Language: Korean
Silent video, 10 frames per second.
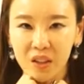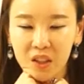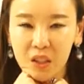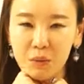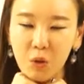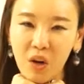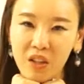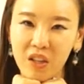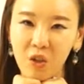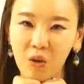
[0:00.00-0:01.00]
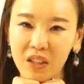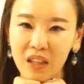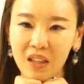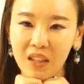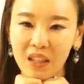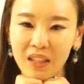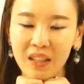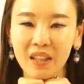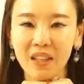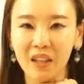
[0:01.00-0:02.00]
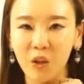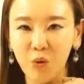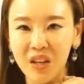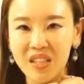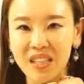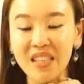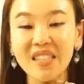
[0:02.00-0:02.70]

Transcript: 이름이 정확히 기억은 안 나나 일단 굉장히